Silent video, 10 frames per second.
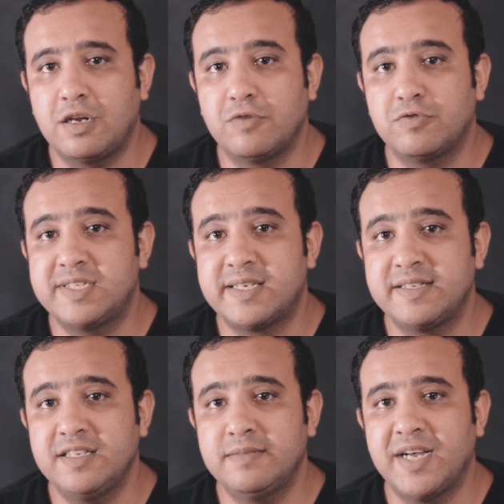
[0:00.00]
الآيفون
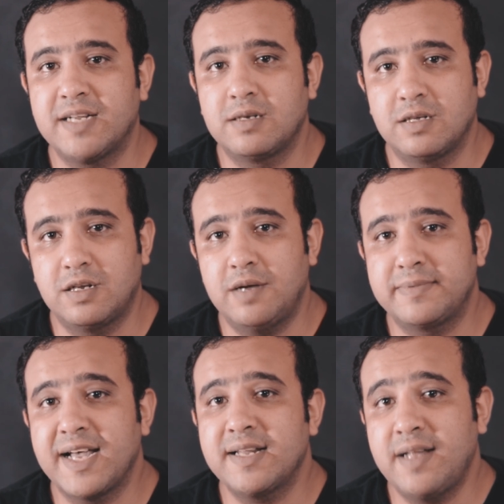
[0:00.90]
13 بقت الإضاءة
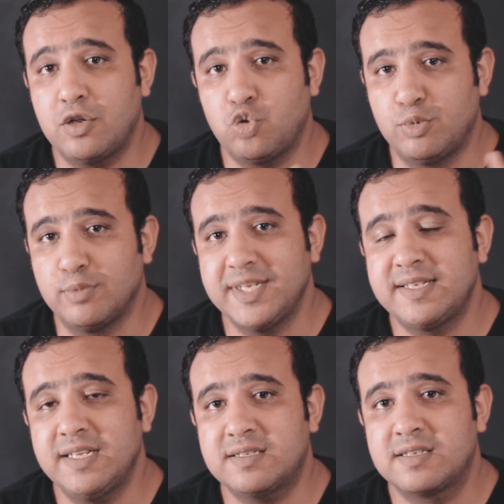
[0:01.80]
بتاعتها 800
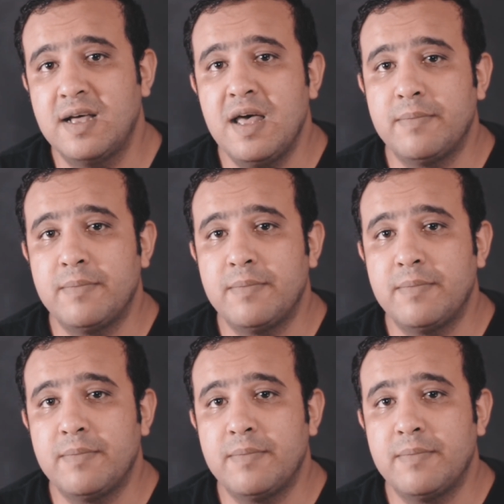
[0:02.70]
نتس